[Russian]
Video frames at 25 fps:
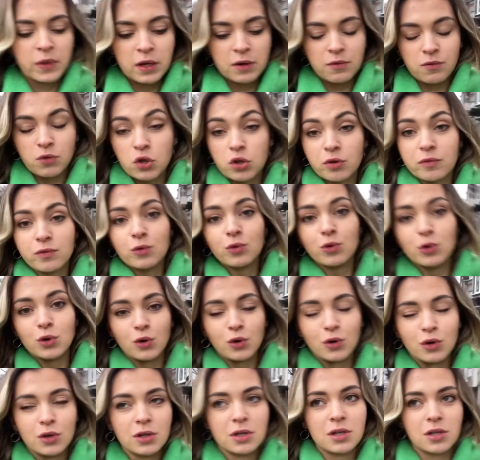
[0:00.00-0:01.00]

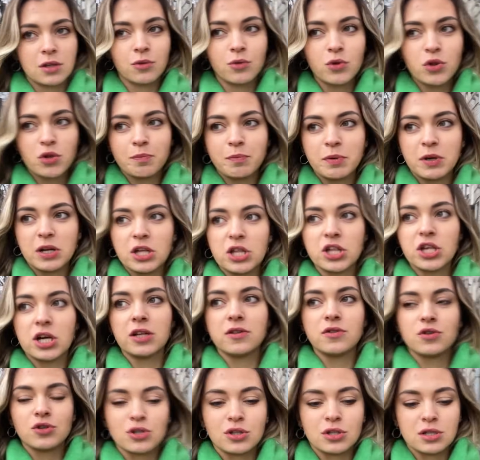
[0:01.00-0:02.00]
вживую, лучше
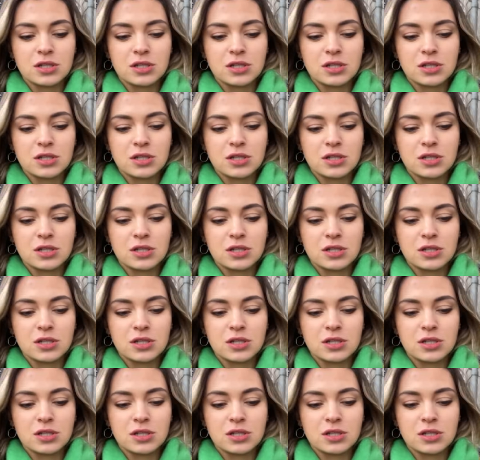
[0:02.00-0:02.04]
приезжать все это